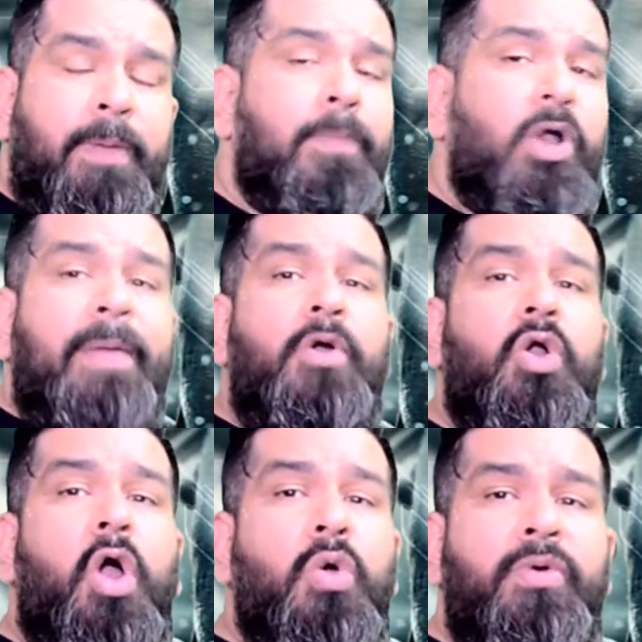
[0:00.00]
Pokémon
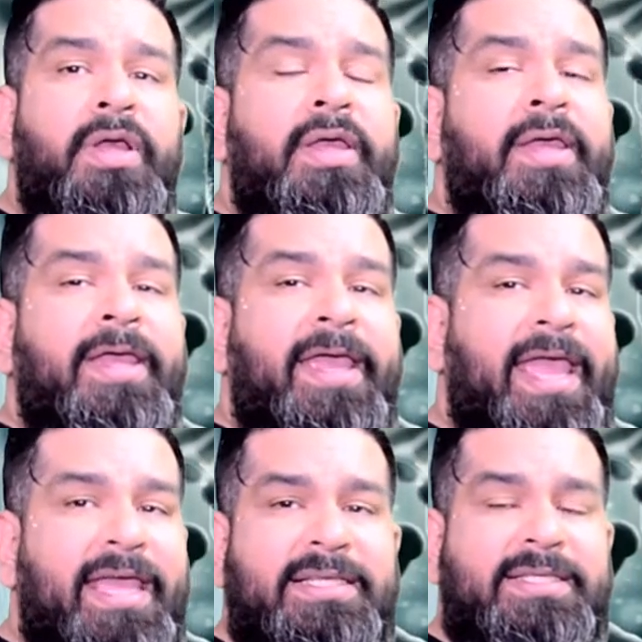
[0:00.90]
Go
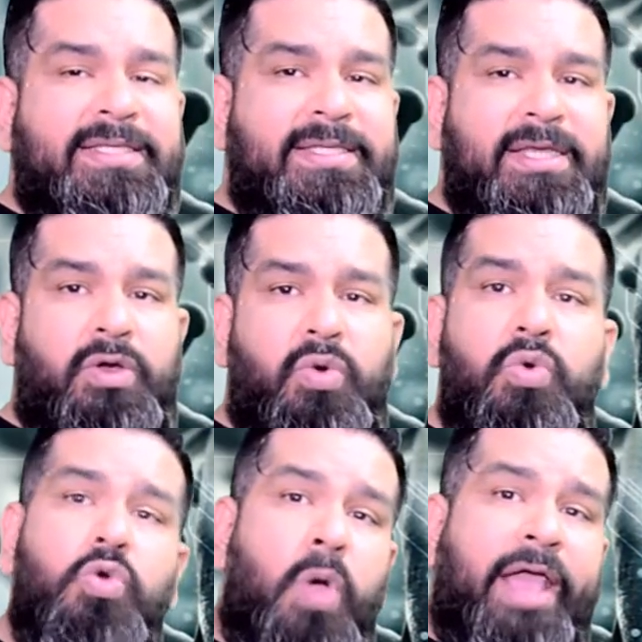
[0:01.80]
es
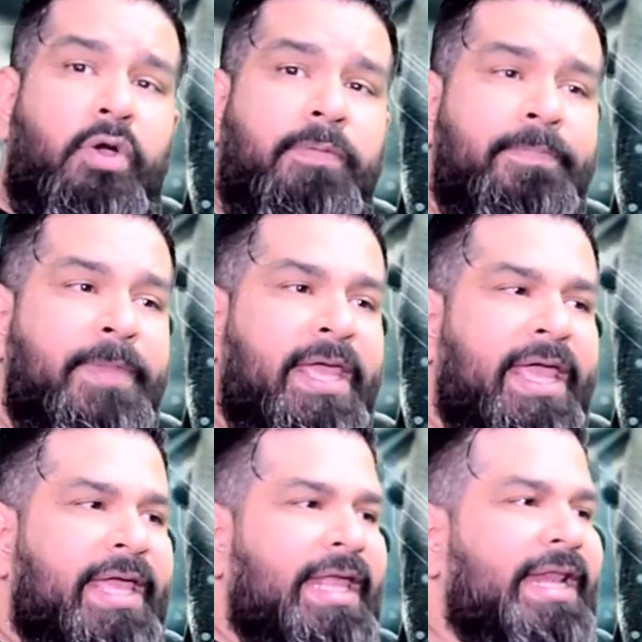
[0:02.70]
un juego
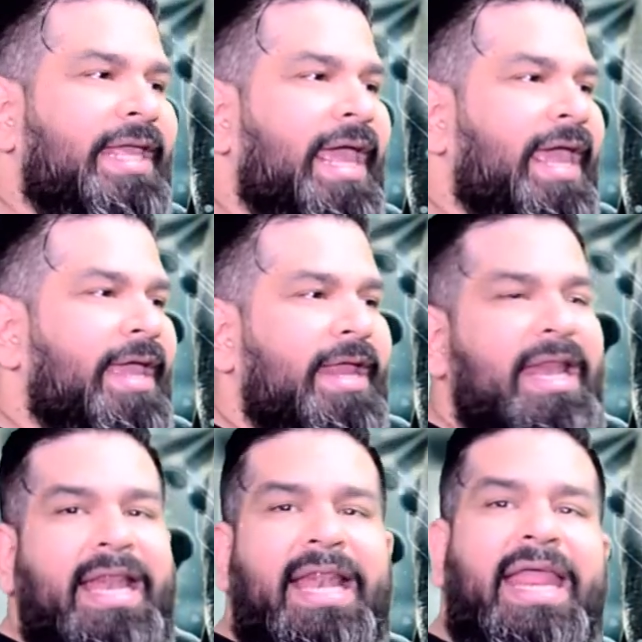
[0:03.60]
en el que
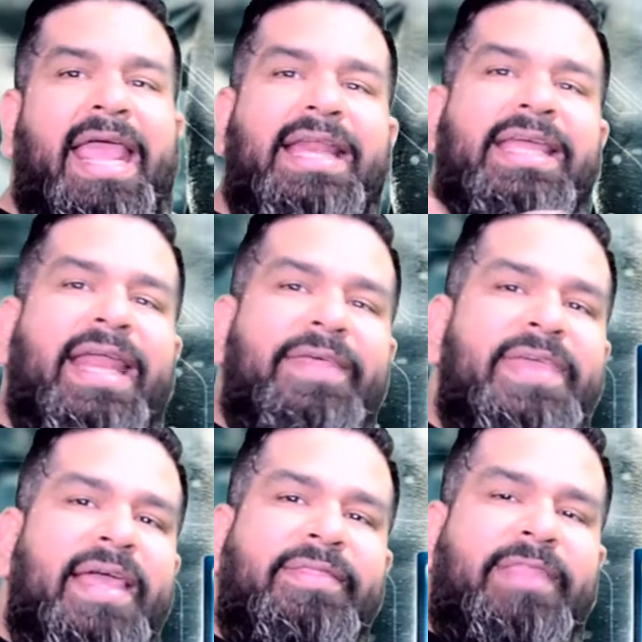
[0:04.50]
el
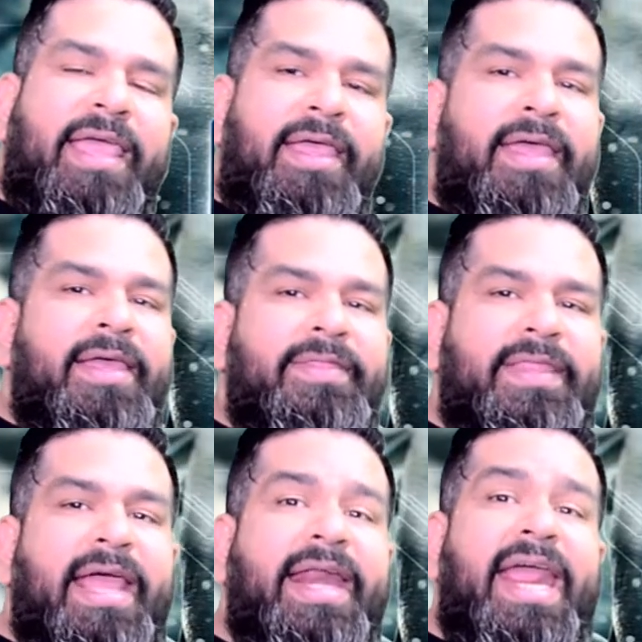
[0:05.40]
ingrediente
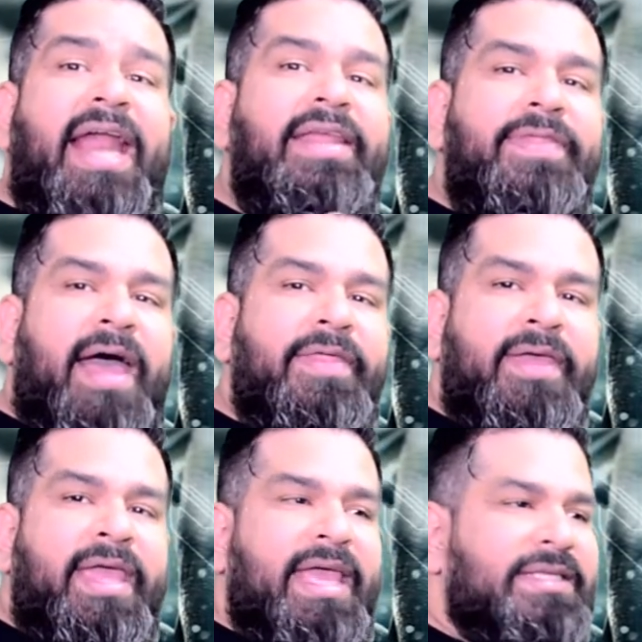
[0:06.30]
de
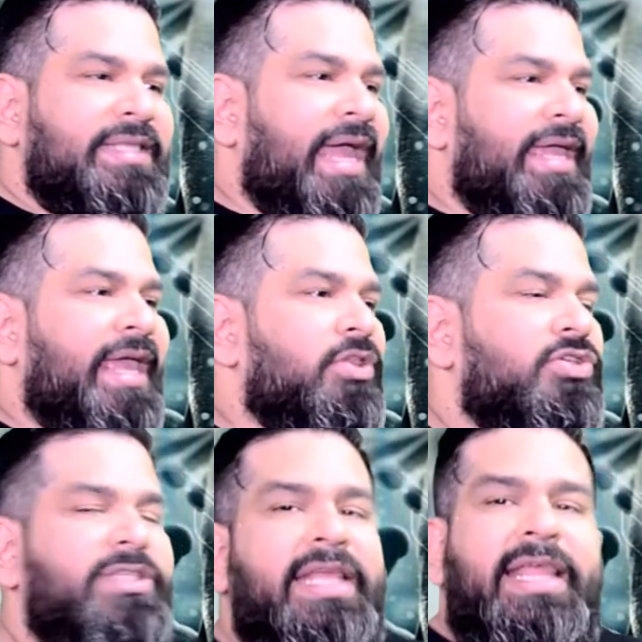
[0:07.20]
realidad está en que
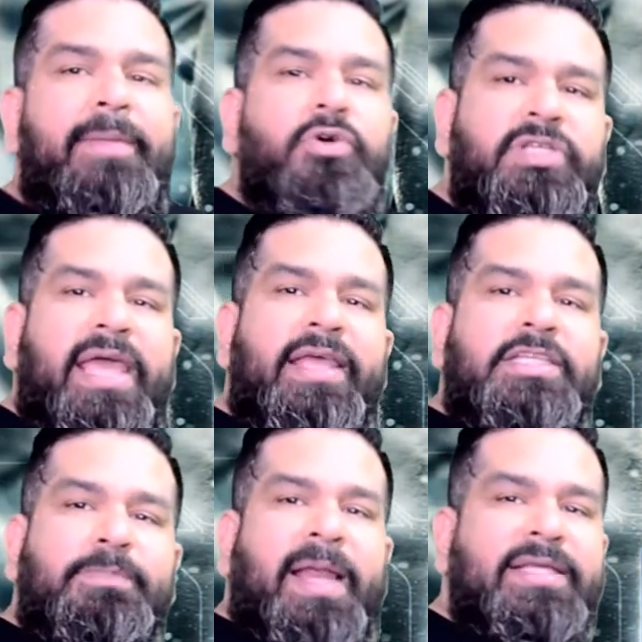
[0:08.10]
nos tenemos que
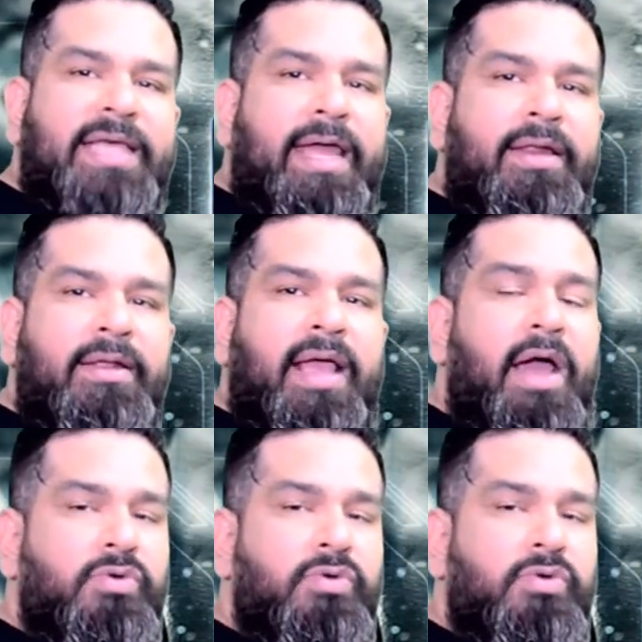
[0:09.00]
desplazar a